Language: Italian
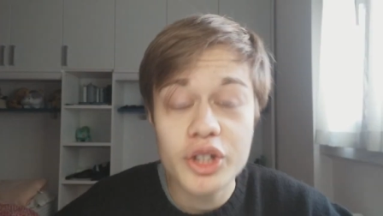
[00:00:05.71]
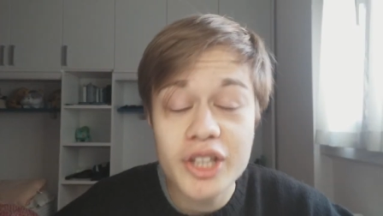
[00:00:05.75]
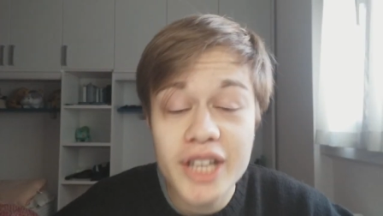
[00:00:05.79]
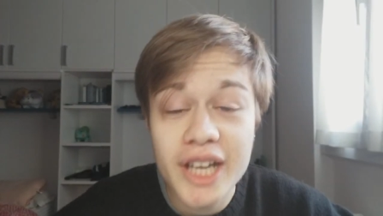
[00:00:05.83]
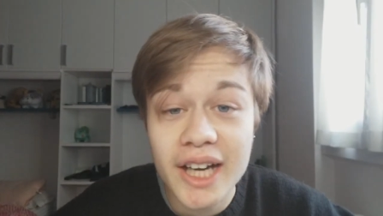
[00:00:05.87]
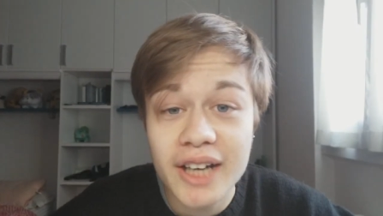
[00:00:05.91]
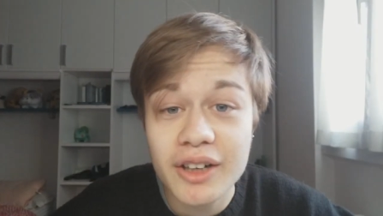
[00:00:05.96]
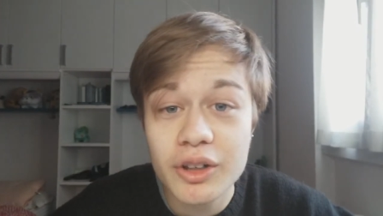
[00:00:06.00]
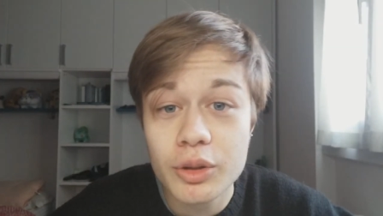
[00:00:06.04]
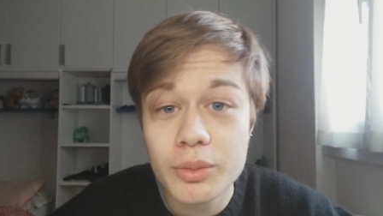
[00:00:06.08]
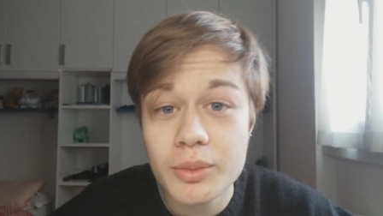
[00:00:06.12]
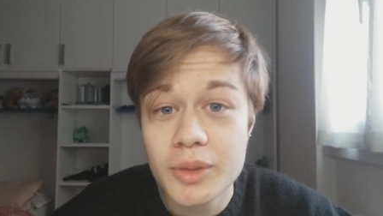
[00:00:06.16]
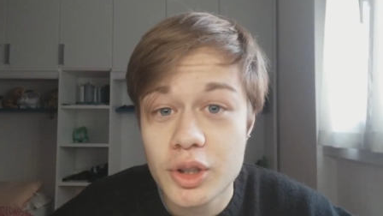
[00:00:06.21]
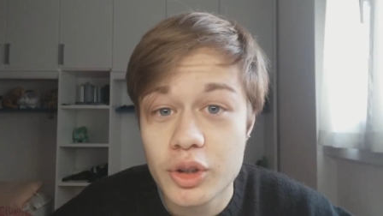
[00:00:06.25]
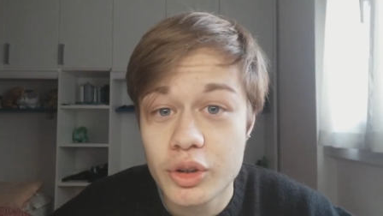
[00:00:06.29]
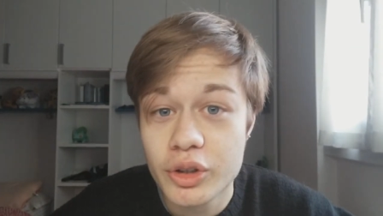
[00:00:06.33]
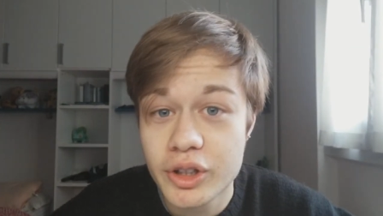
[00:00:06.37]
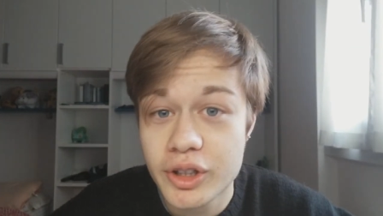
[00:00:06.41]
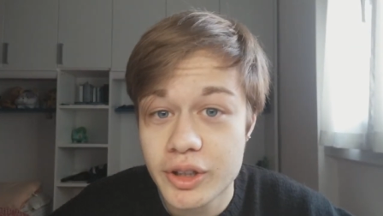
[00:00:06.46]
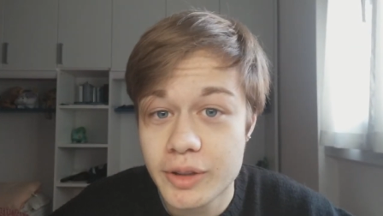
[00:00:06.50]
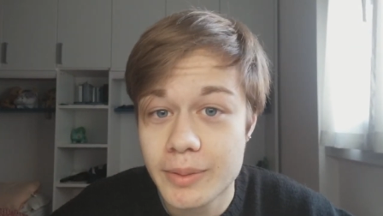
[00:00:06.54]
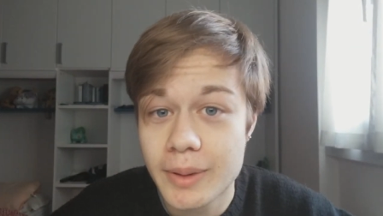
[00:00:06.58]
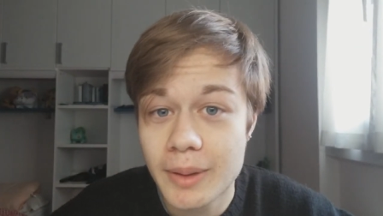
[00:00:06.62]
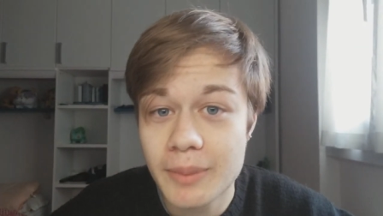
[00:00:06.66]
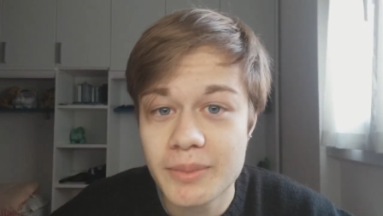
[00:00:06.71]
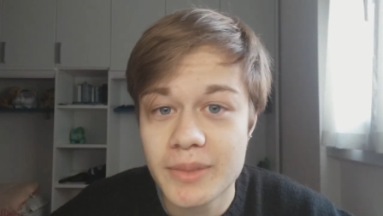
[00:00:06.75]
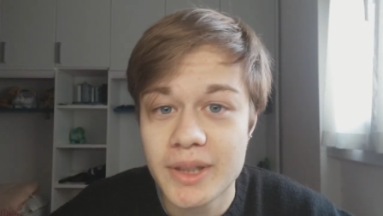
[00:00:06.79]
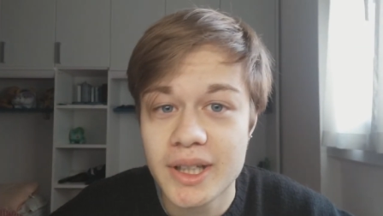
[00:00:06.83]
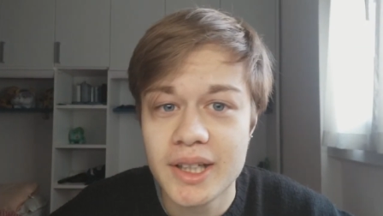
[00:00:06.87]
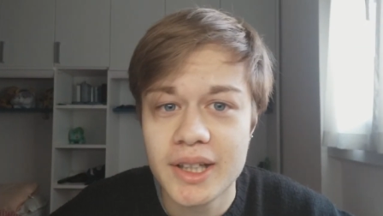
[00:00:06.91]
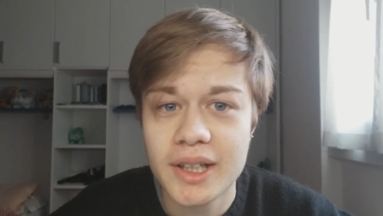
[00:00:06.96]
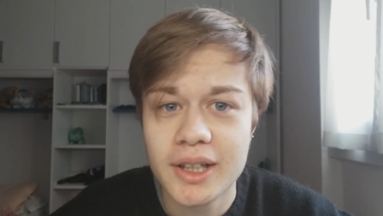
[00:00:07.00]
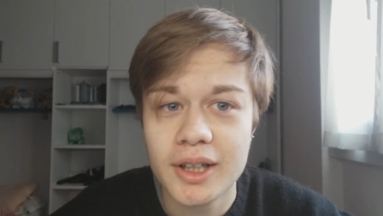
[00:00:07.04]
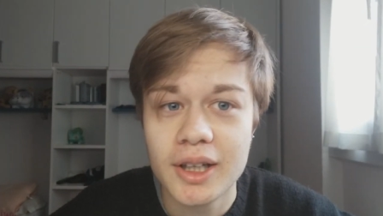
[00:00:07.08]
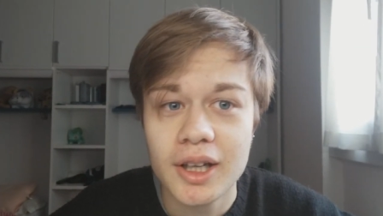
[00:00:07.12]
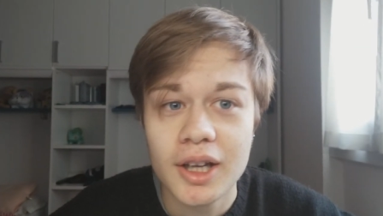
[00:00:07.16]
Ogni anno milioni di
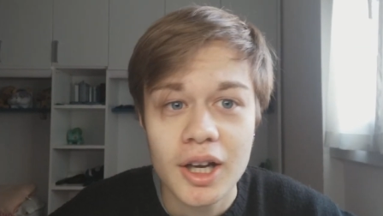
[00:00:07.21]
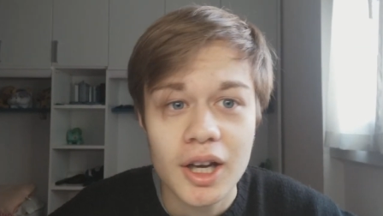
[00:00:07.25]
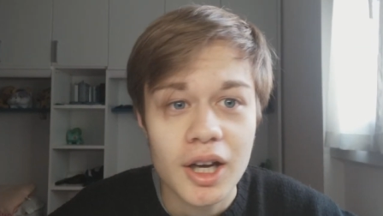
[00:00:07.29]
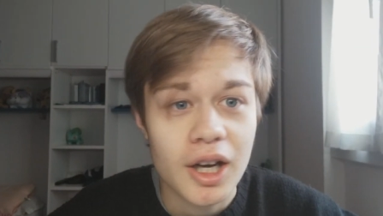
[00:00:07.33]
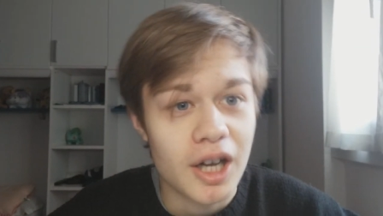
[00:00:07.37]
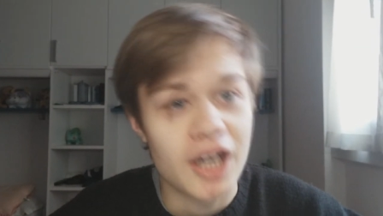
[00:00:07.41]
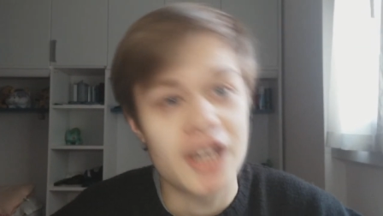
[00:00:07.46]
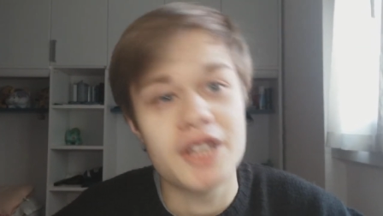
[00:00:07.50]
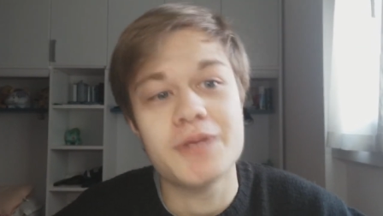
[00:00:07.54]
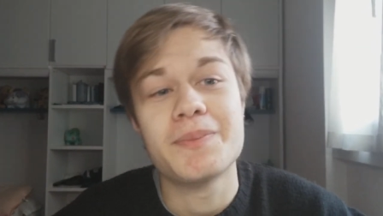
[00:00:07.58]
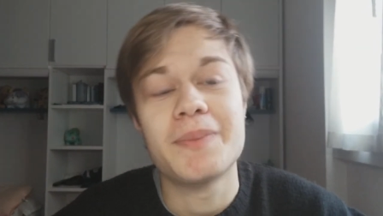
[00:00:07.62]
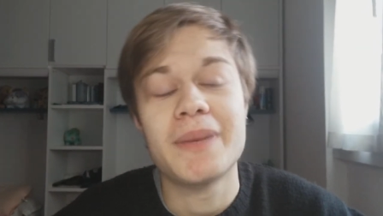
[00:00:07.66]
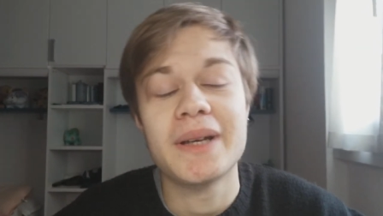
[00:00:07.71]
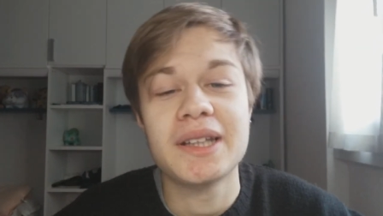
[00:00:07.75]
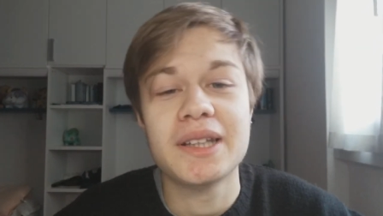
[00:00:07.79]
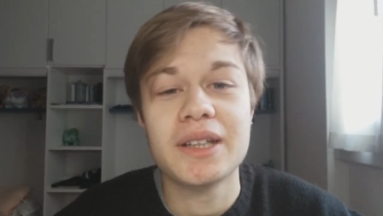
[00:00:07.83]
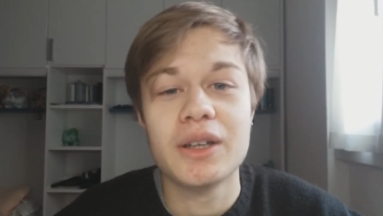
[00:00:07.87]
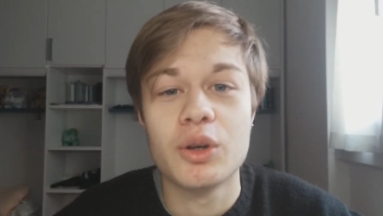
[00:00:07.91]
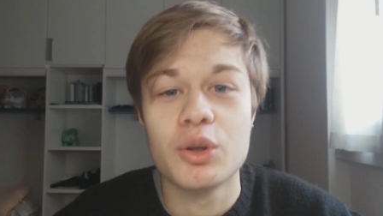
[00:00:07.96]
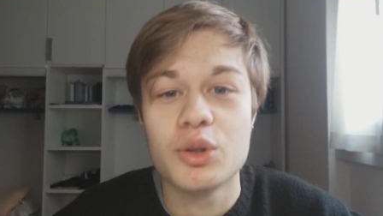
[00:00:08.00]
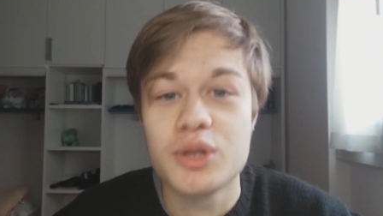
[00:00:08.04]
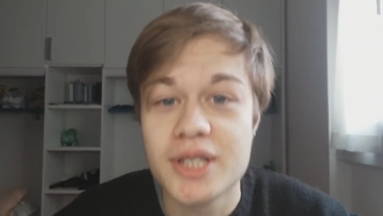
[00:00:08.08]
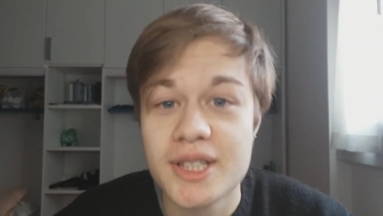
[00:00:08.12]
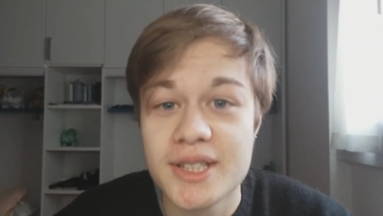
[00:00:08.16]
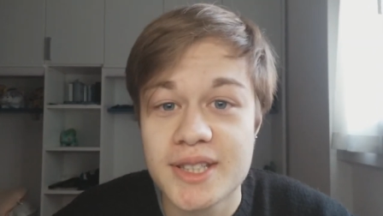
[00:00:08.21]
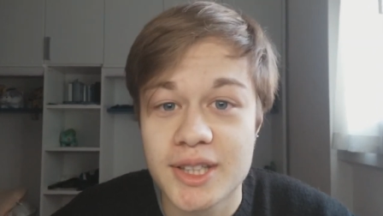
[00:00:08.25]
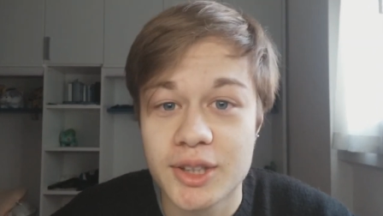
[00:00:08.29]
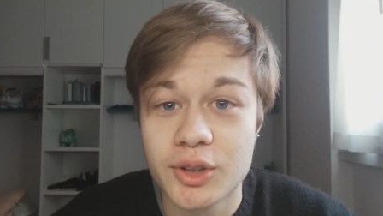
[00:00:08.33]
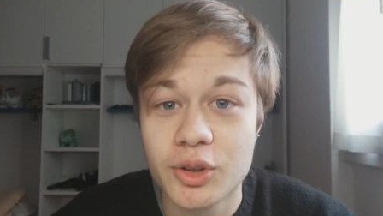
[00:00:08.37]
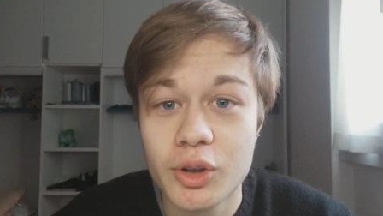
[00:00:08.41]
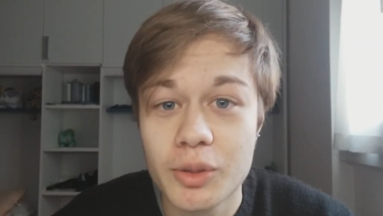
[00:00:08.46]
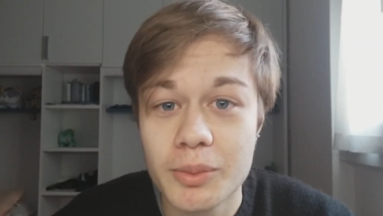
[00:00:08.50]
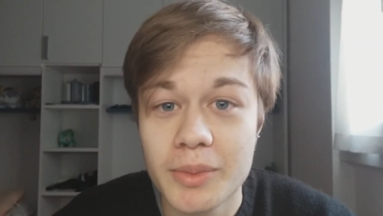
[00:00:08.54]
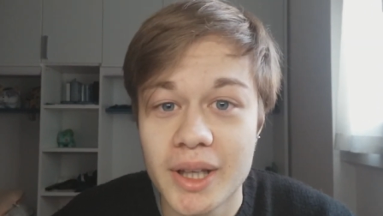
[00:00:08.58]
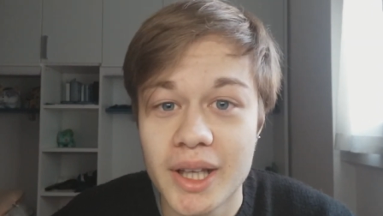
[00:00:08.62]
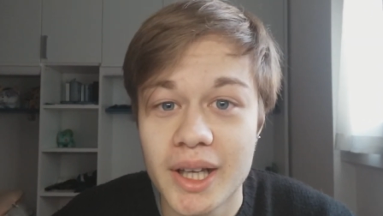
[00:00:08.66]
bambini aspettano
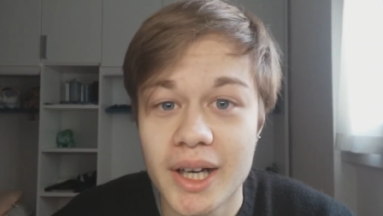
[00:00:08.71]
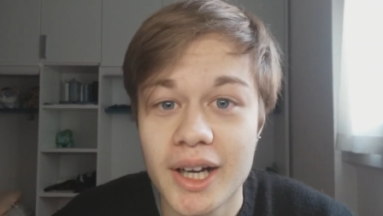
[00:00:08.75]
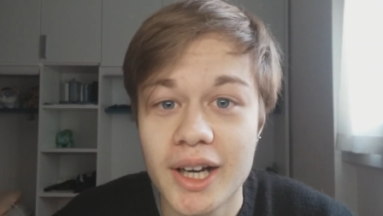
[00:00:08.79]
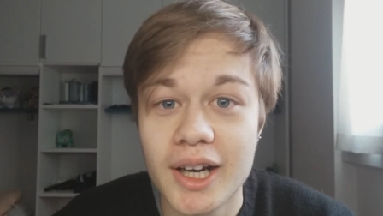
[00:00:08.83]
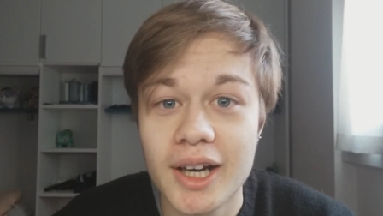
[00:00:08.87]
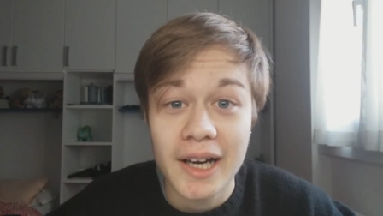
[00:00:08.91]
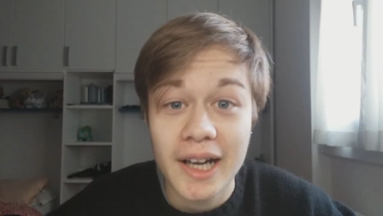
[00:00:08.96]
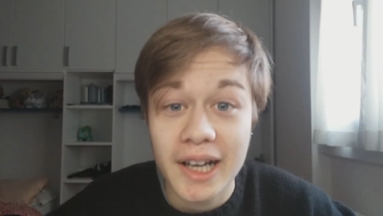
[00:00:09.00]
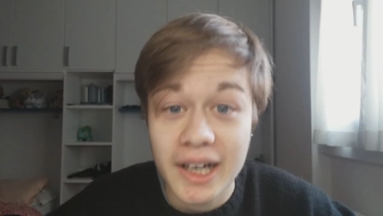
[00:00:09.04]
senza dormire